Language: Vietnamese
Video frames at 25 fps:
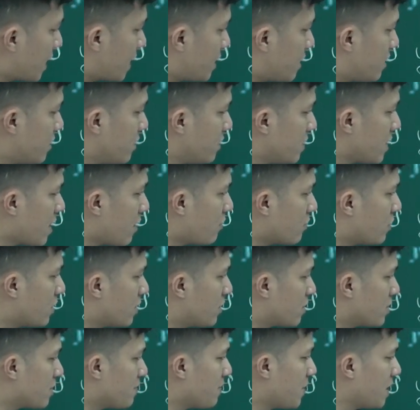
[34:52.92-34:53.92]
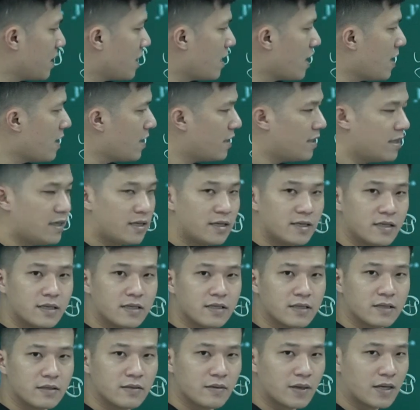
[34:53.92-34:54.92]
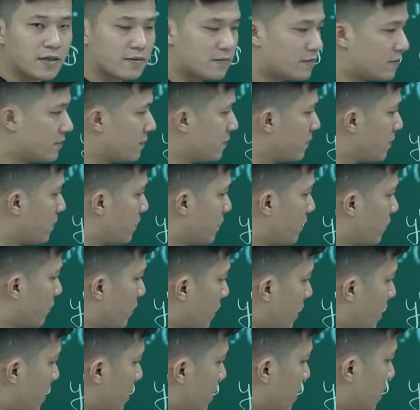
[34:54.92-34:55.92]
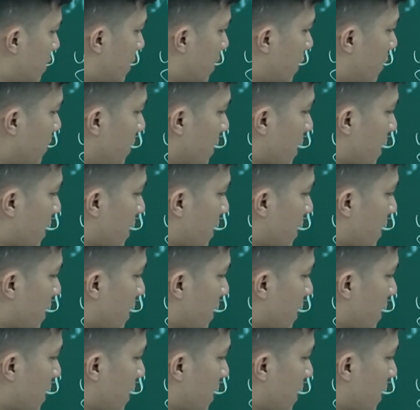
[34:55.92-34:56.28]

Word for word: này trừ nhau thì nó sẽ mất D đi Đúng không? Vậy nếu